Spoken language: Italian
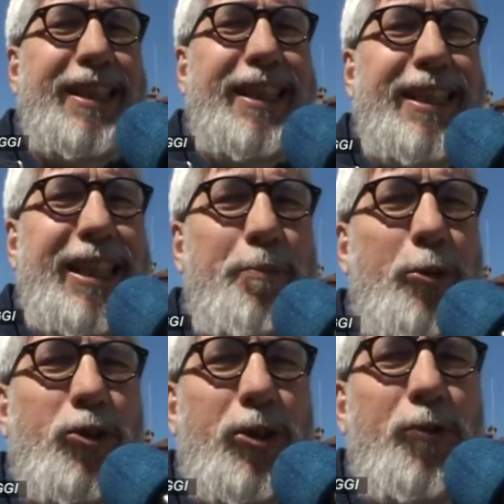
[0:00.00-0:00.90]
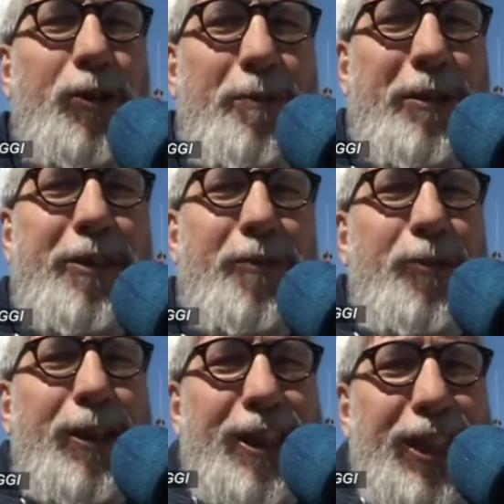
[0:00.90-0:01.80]
che possono veramente
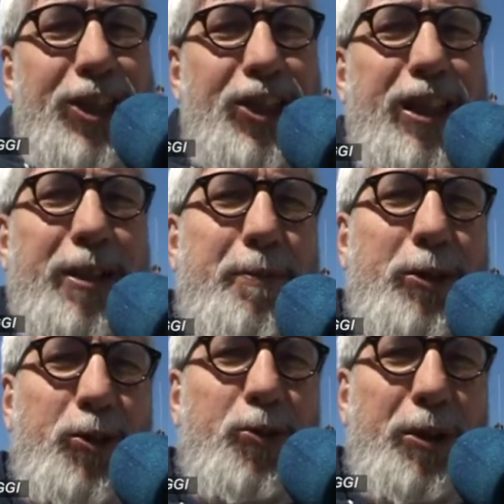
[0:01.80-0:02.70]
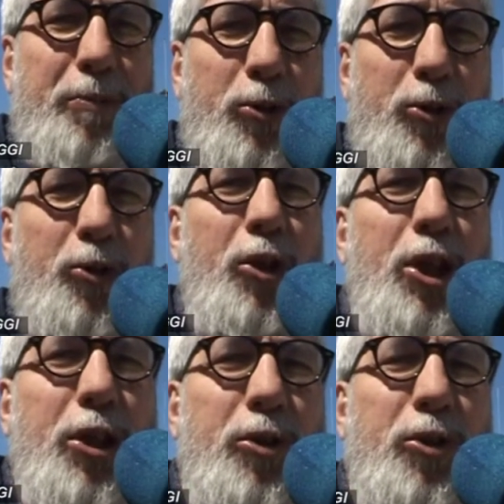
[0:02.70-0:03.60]
far crescere le persone in modo,
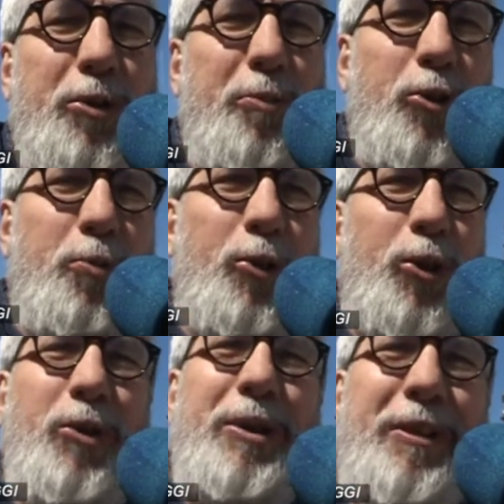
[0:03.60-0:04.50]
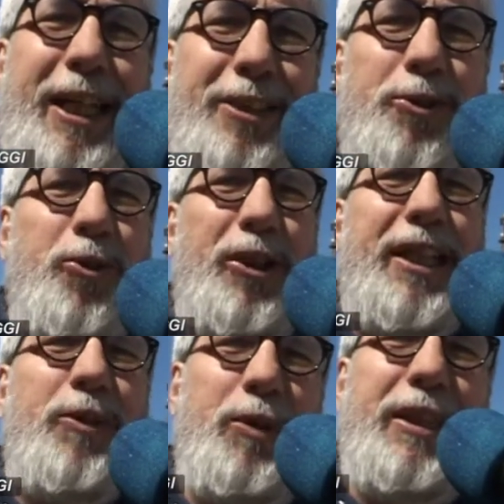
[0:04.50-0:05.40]
in modo più equilibrato
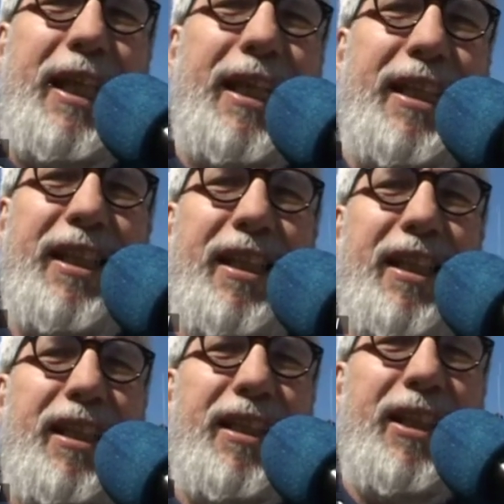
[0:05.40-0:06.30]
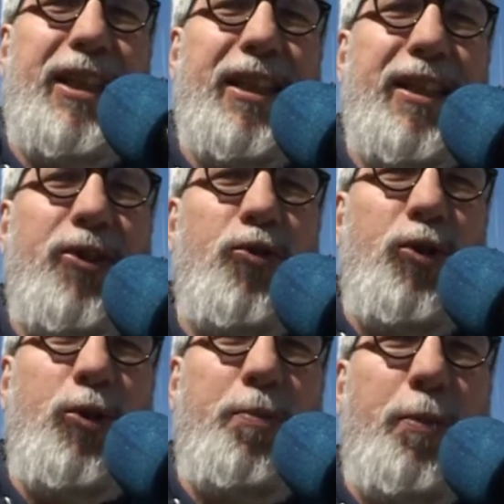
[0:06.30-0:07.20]
e quindi anche che lo
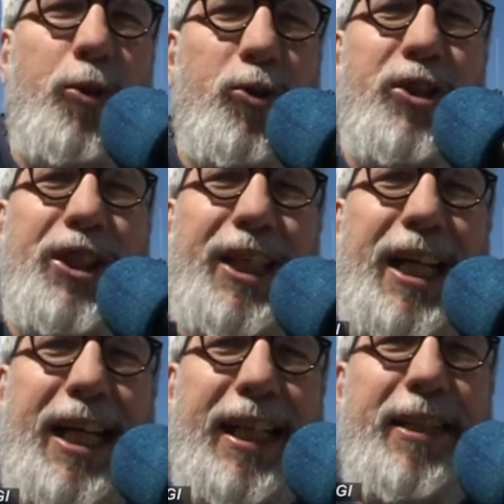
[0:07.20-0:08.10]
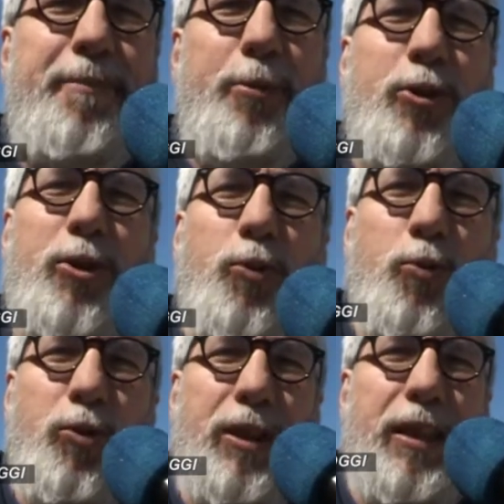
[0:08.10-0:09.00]
sviluppo generale un po' di
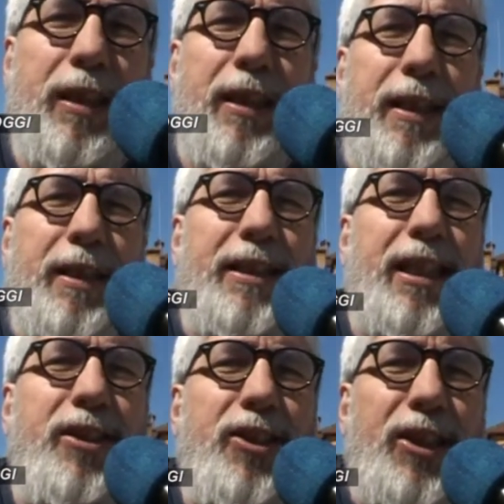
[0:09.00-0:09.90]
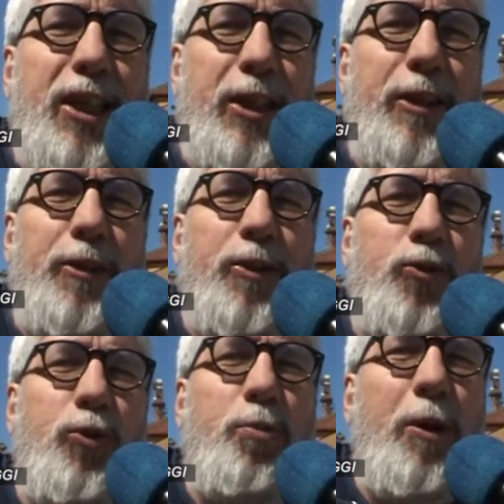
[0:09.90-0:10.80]
tutti sia generale, eh, lo
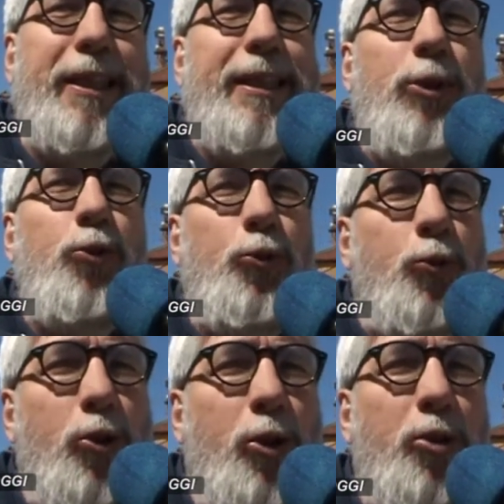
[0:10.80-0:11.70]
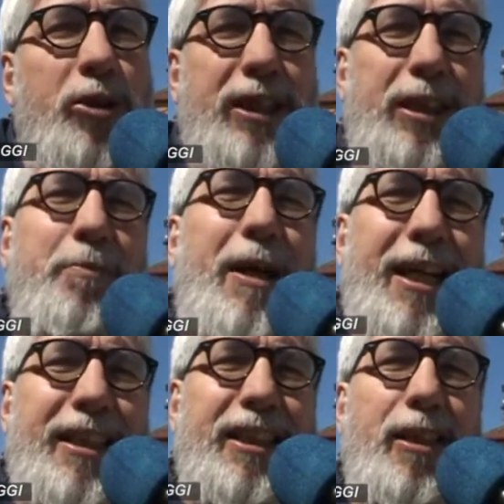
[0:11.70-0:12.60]
sviluppo anche di ognuno. Se si
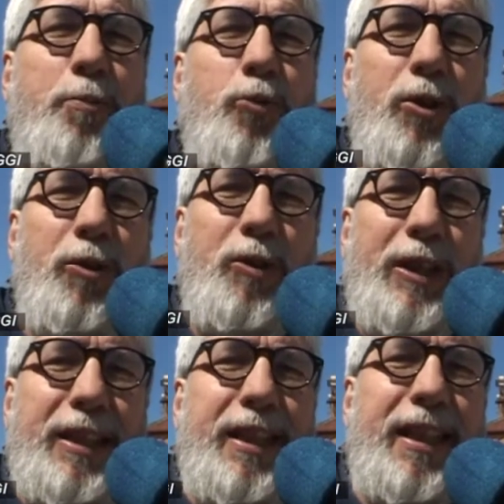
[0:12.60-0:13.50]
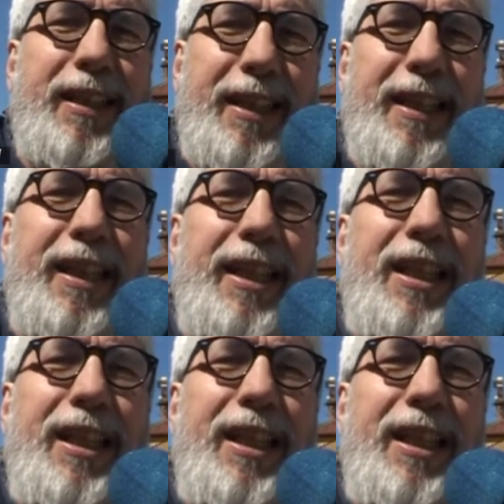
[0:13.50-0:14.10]
parte dal punto di vista che